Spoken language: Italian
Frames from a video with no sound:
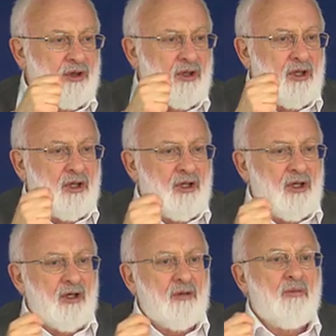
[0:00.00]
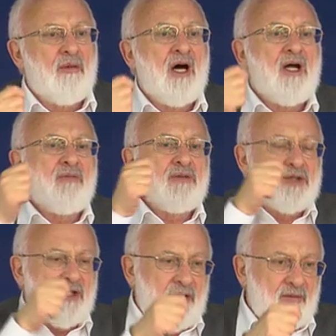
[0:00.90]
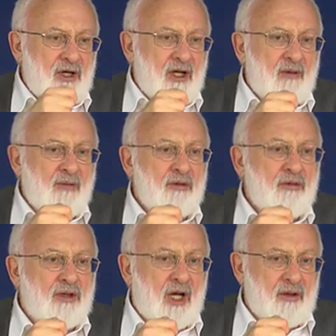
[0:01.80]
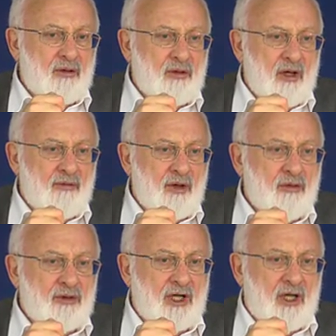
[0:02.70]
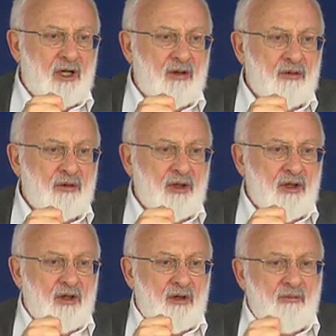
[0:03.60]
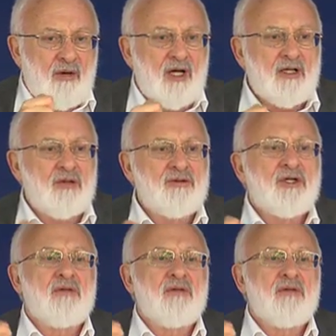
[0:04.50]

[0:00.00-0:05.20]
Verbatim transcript: finché non arriviamo a un nuovo tipo di pensiero. Perché ricevo questi colpi?